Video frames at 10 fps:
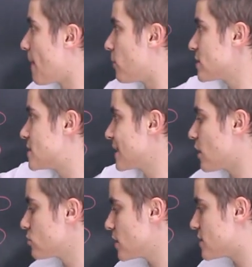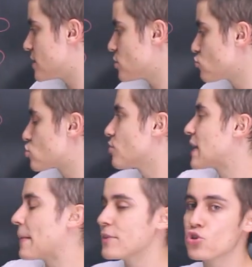pode ser que acontecesse um
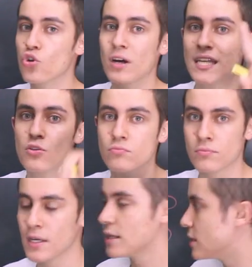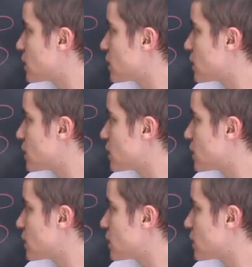deslocamento de ordem 1.